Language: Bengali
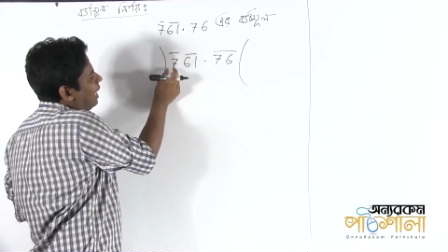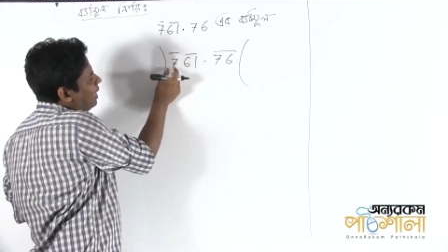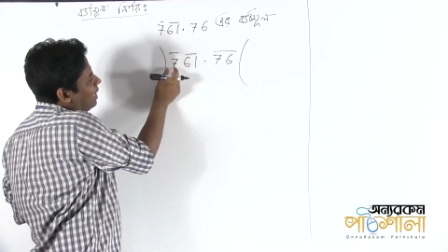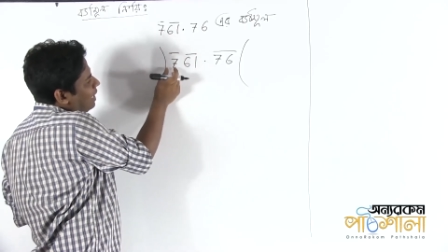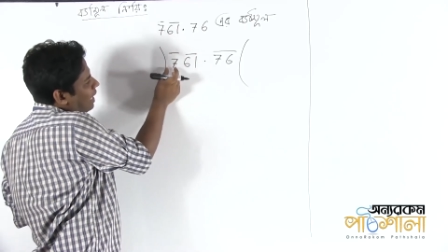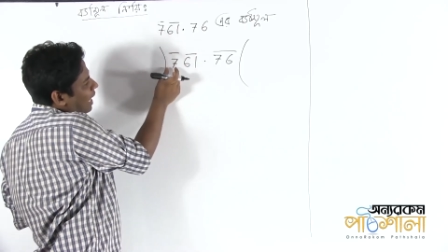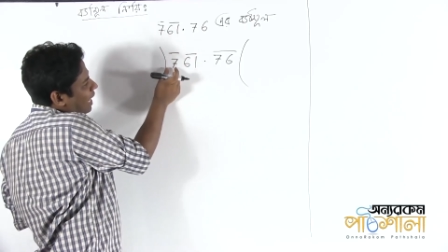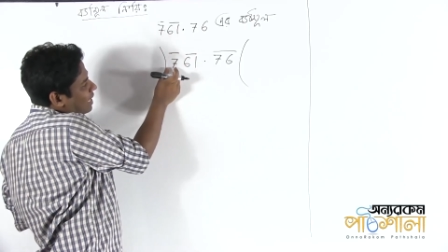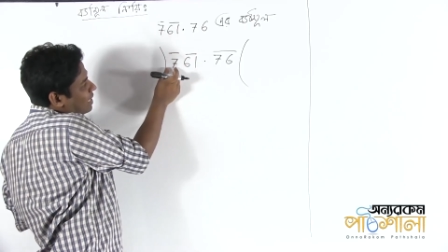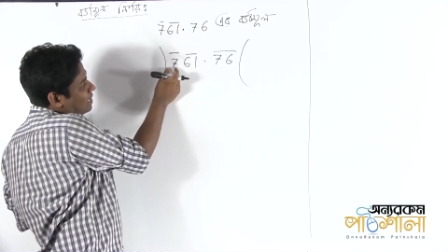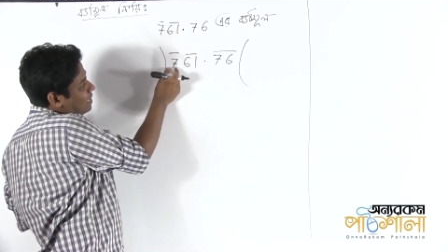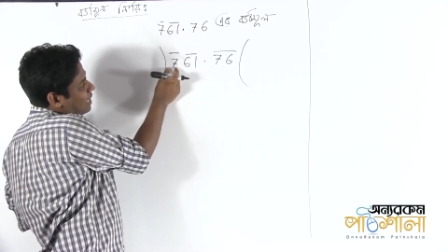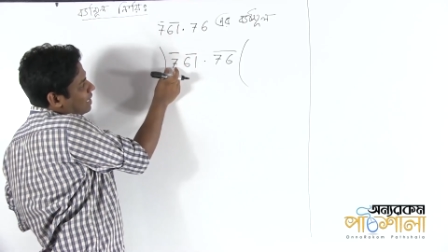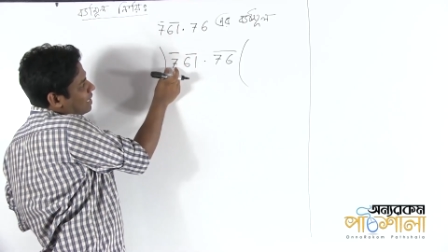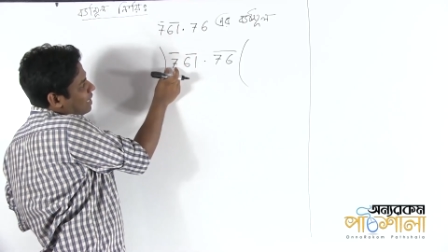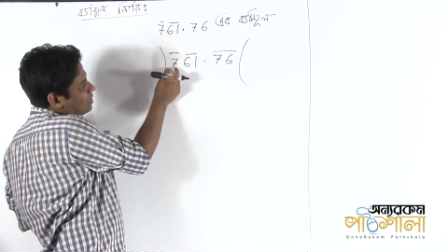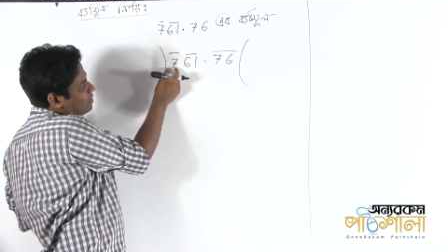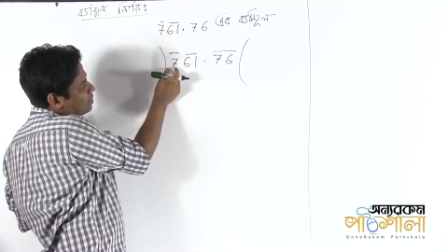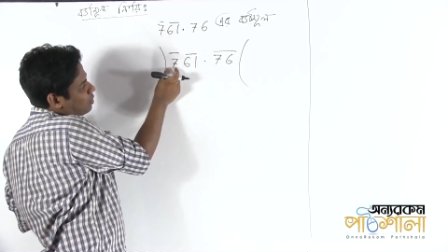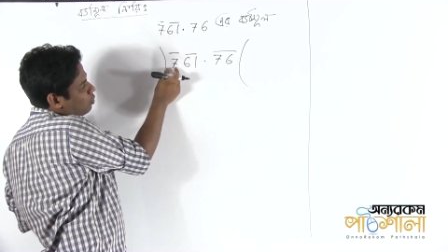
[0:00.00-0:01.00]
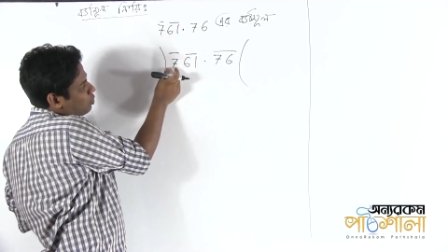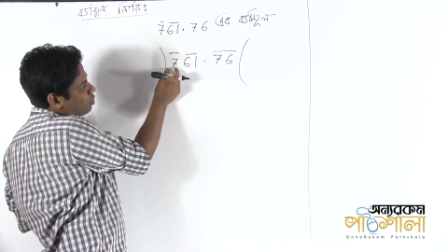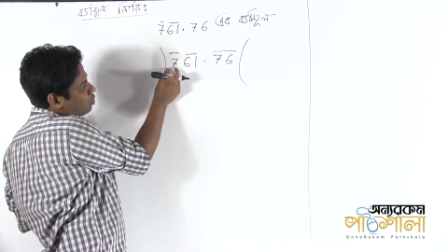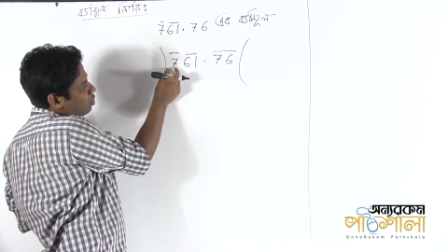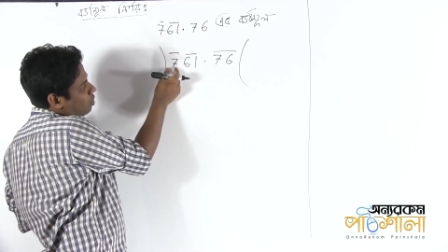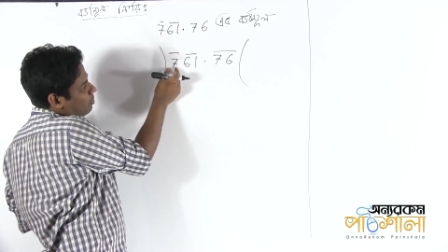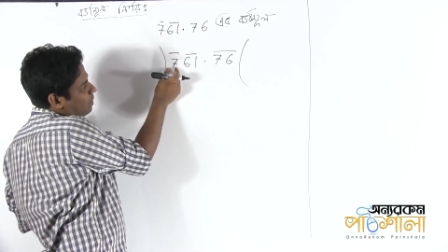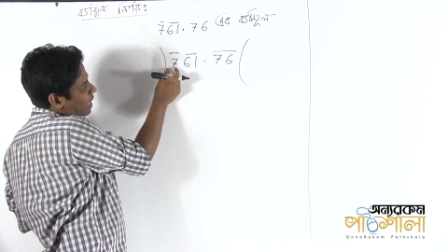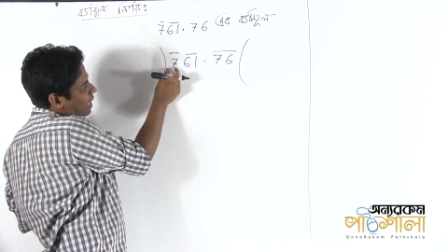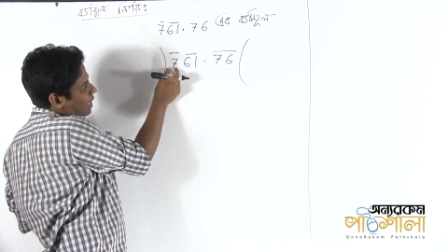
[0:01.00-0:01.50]
এই একটার কাজ
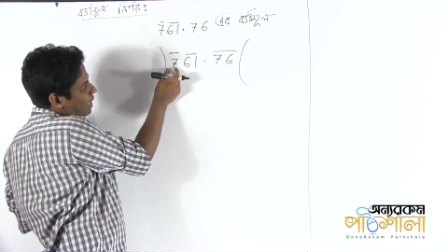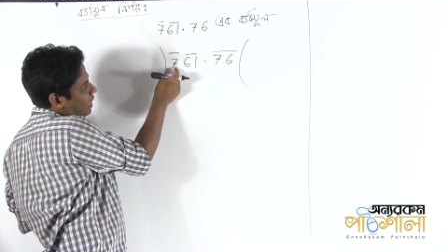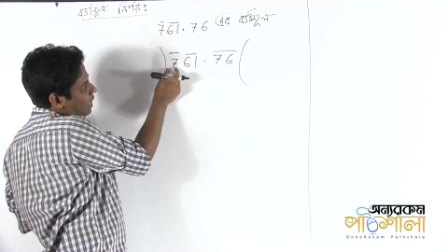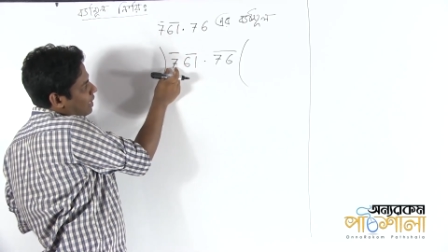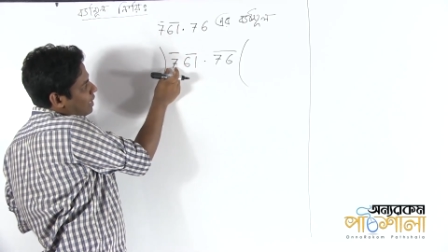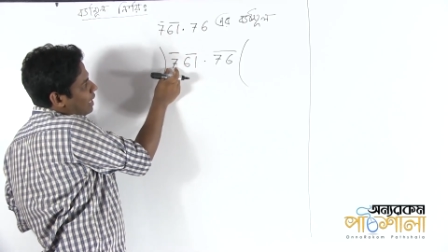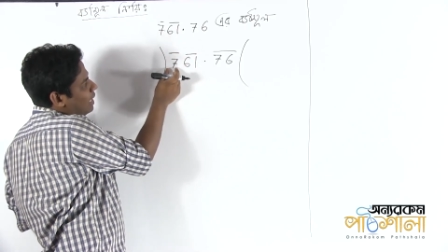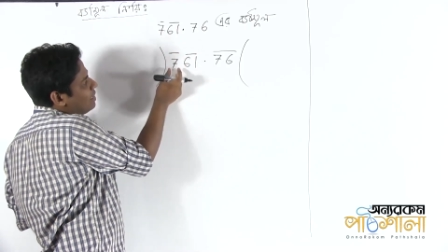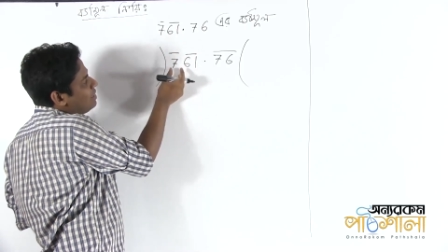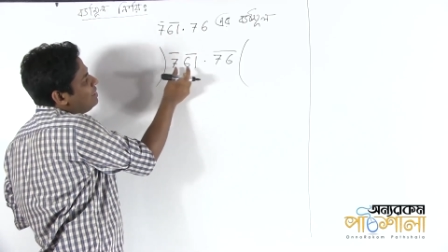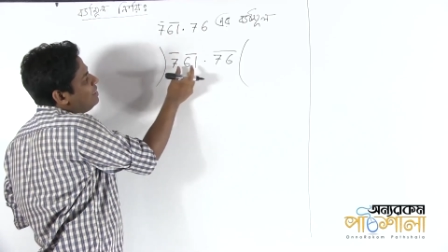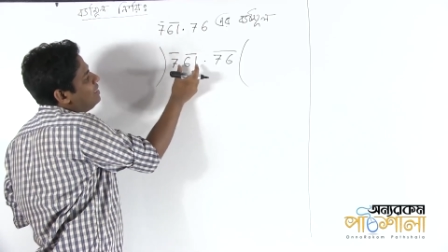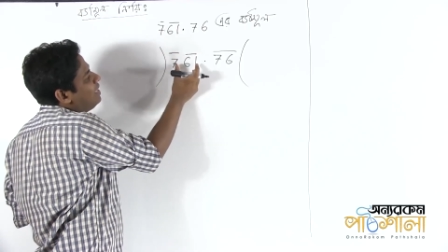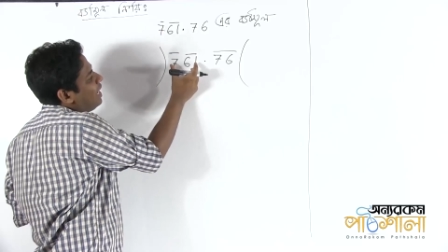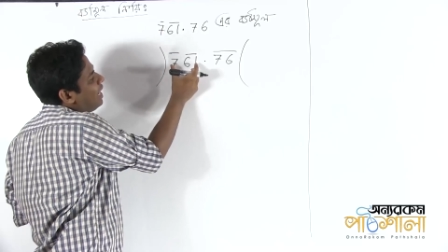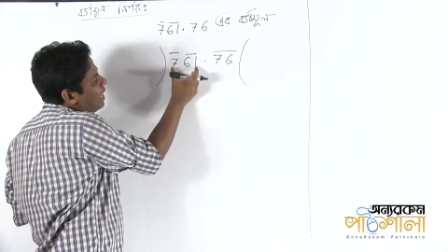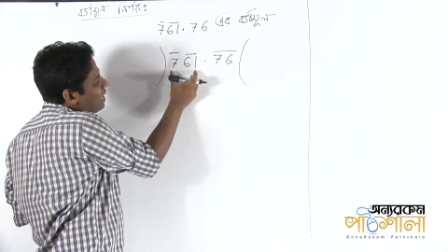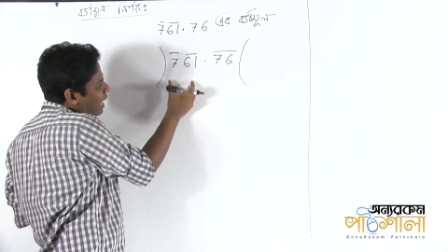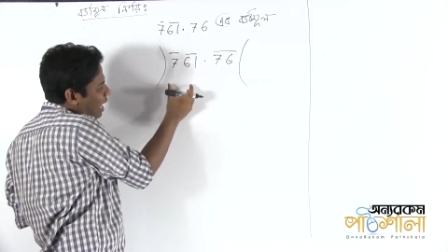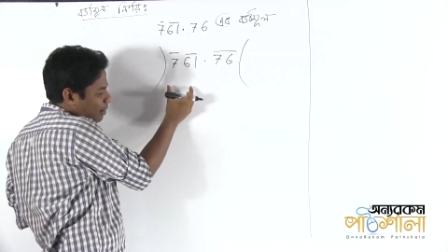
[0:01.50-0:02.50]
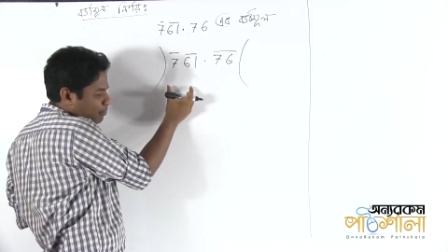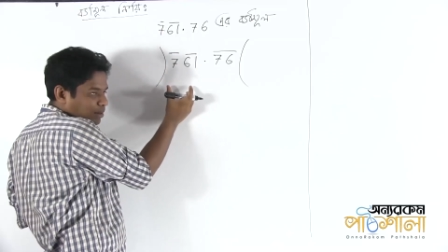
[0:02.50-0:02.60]
করতে হবে আগে দেন